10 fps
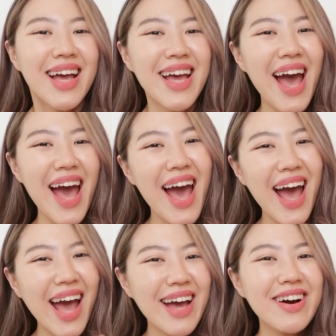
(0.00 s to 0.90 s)

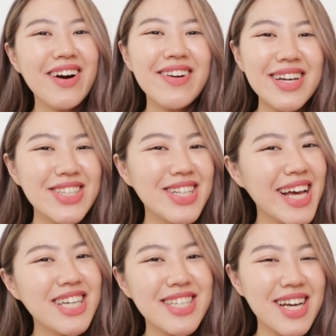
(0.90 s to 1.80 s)
Yeay,
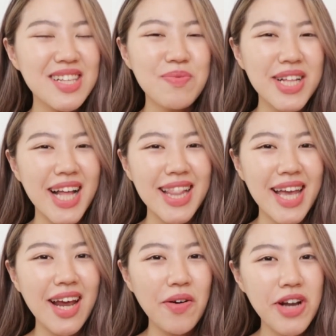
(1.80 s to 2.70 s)
congratulations buat
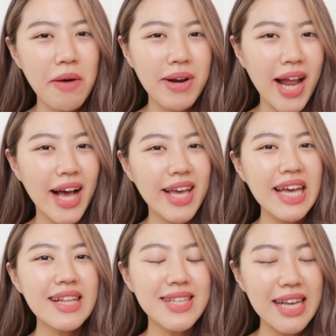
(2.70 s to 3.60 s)
kalian yang udah
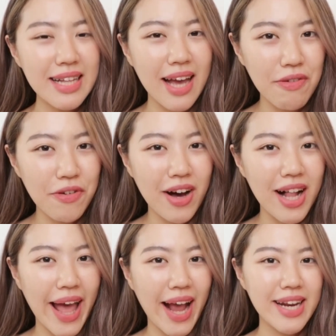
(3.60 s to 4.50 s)
menangin skincare
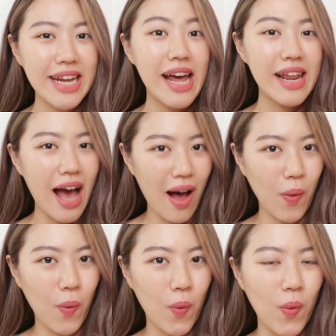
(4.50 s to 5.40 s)
fungal acne dari
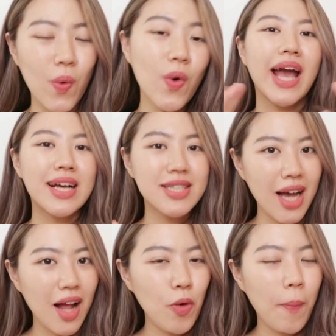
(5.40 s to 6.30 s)
aku
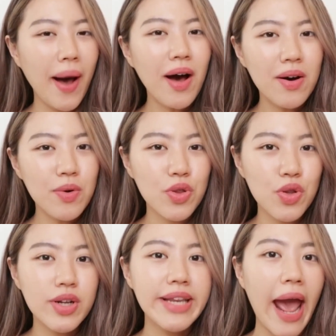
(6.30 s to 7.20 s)
jangan lupa
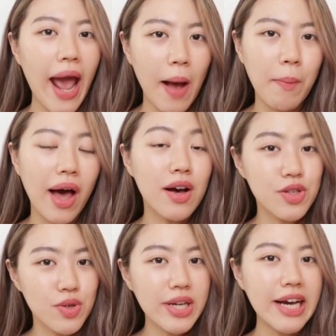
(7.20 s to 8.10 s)
untuk DM
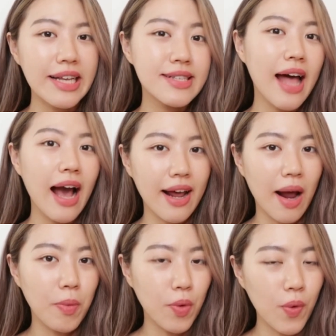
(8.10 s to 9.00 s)
langsung ke
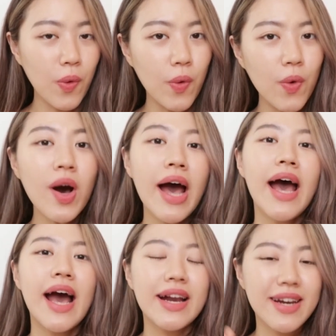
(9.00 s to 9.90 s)
Instagramku
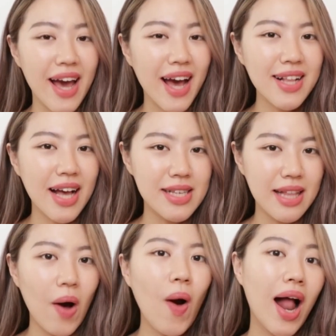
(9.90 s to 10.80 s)
dan kasih
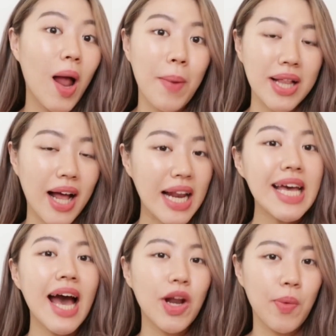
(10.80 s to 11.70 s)
tahu alamat
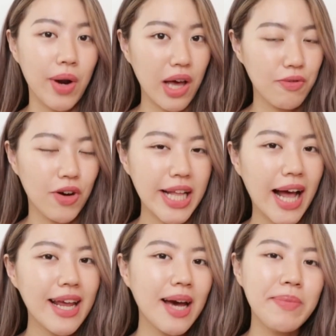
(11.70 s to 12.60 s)
kalian, nomor handphone
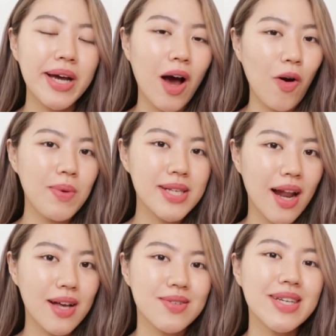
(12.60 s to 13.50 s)
kalian biar aku bisa
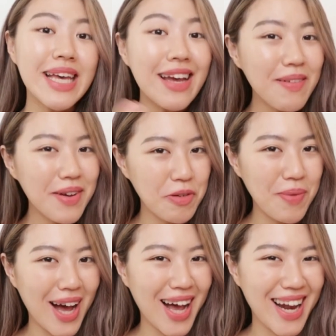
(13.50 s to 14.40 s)
langsung kirim ke
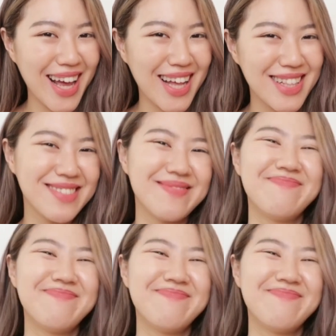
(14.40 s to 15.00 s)
rumah kalian.